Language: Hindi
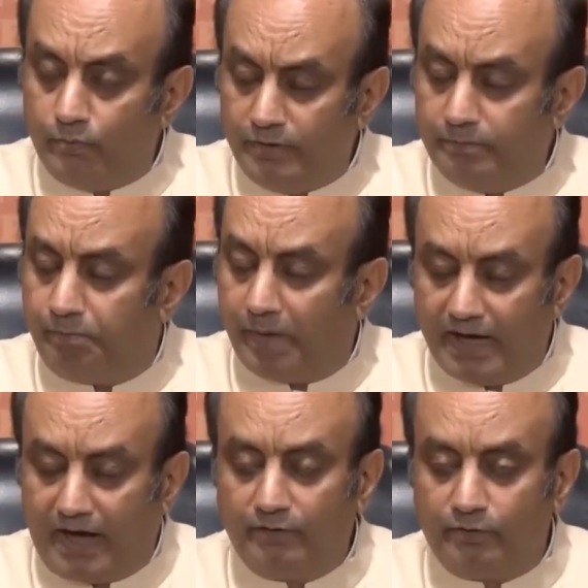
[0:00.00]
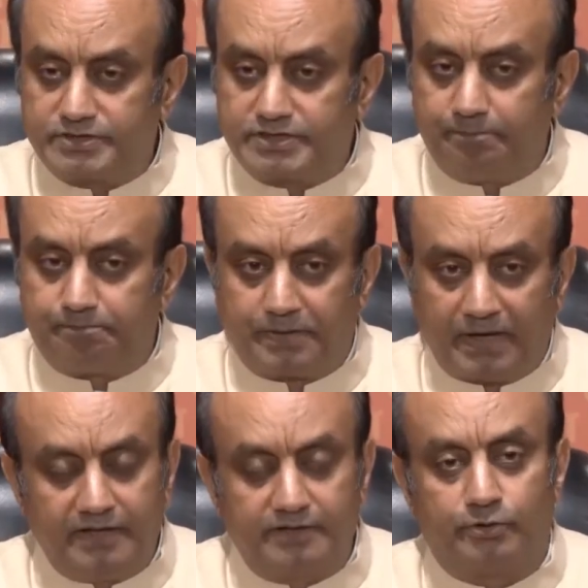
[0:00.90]
उन बयानों से
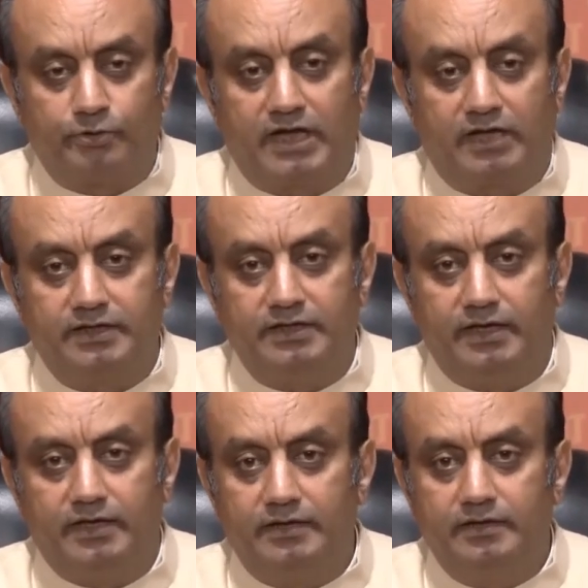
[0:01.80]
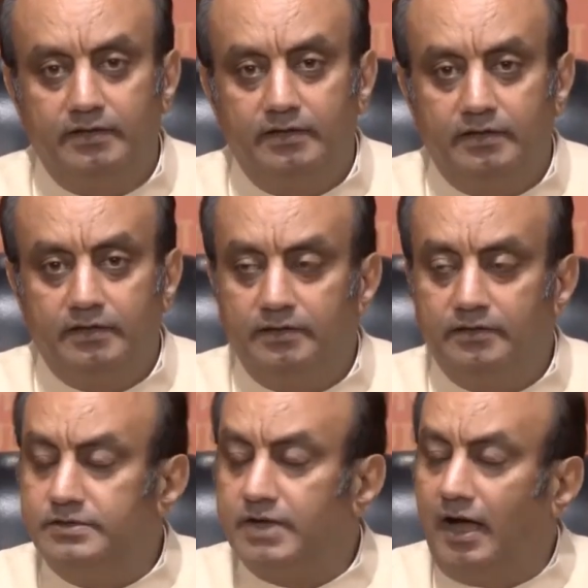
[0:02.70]
प्रेरित हो जाती हैं
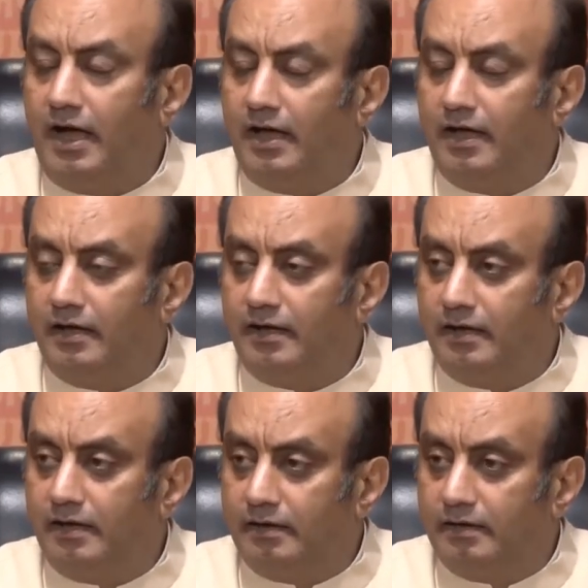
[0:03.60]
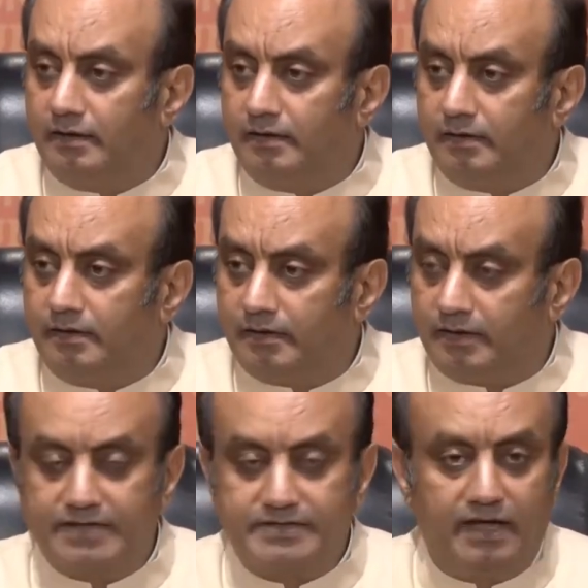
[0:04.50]
जहां
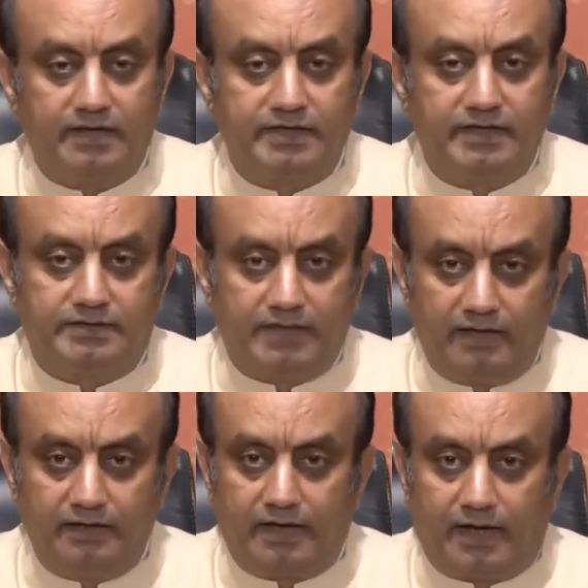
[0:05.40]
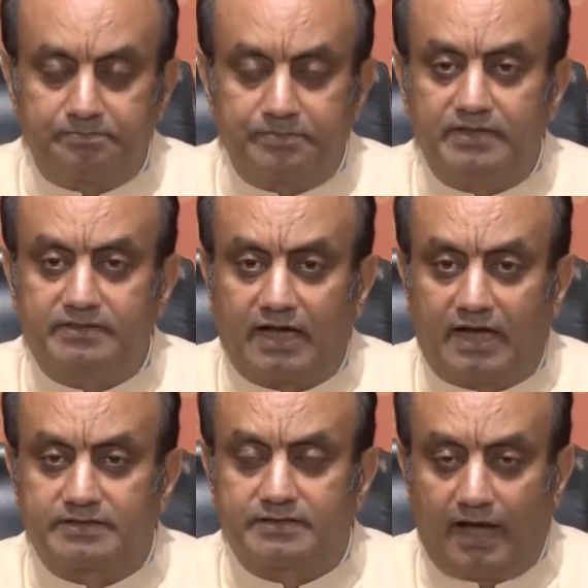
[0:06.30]
राजनीतिक दल अपने
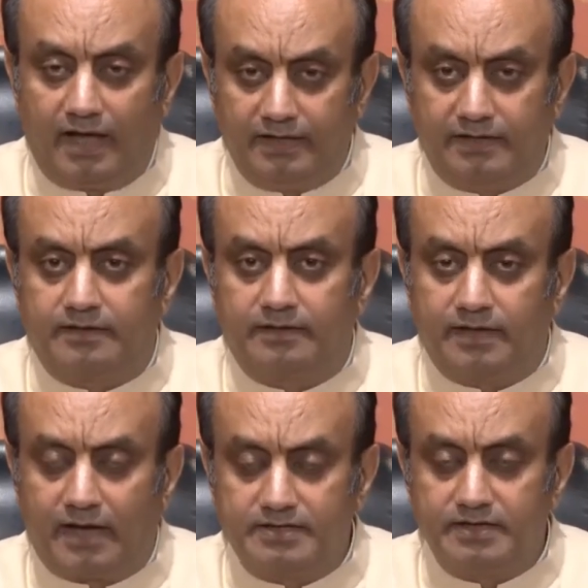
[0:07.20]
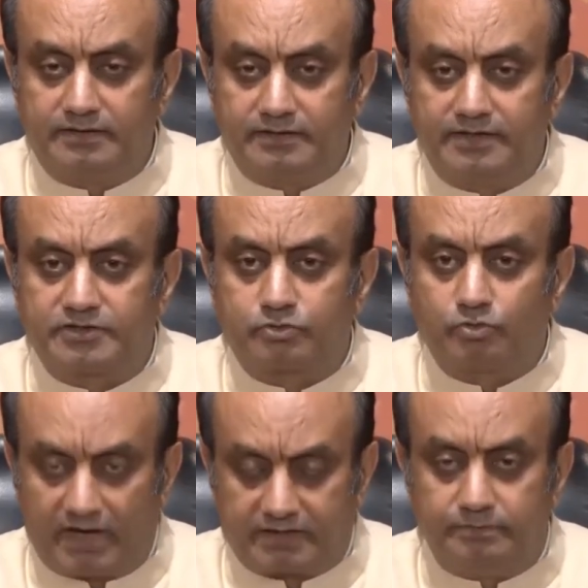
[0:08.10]
तात्कालिक राजनीतिक
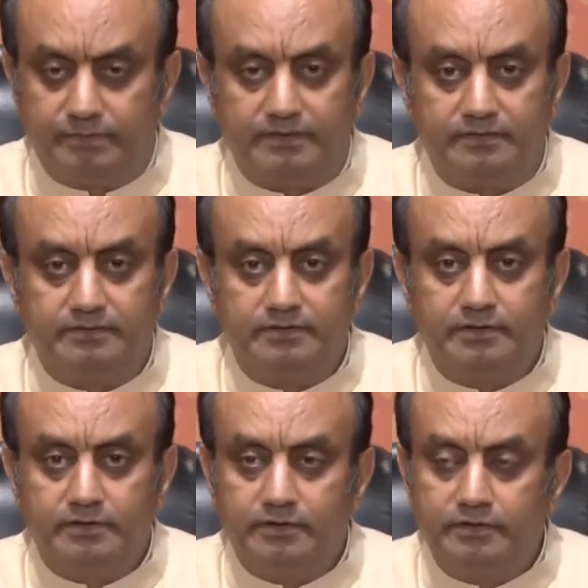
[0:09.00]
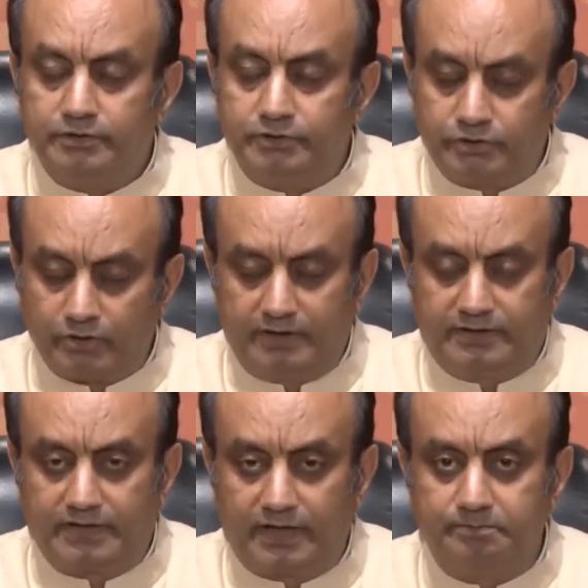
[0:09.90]
स्वार्थ में शॉर्ट
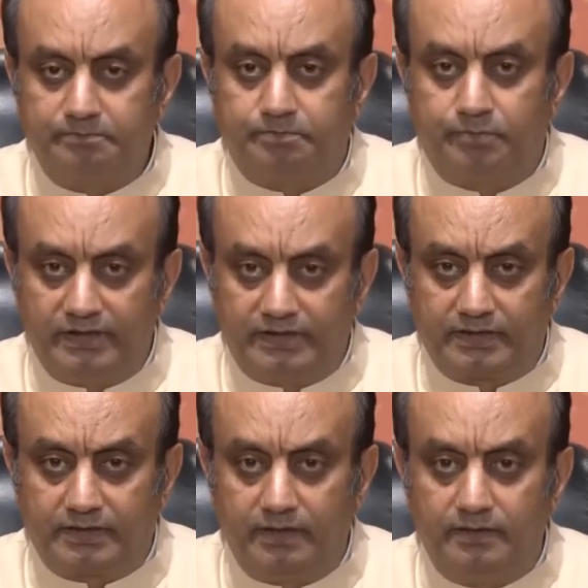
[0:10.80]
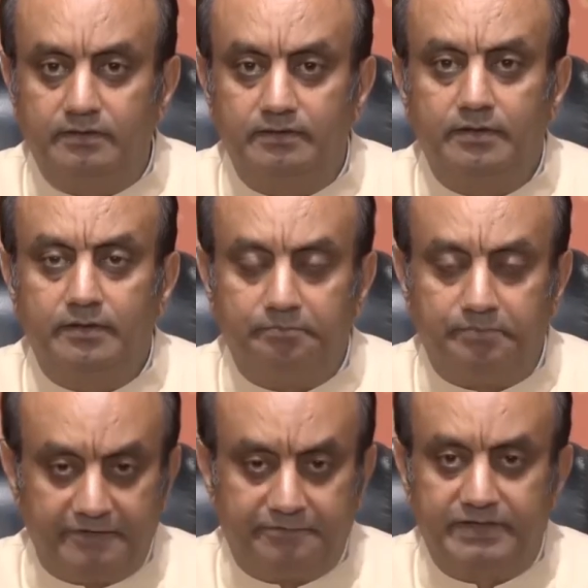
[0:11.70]
टर्म पॉलिटिकल
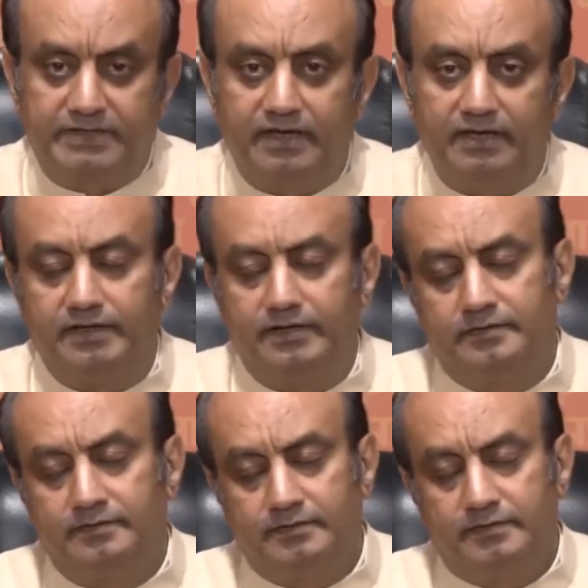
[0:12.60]
बेनिफिट के लिए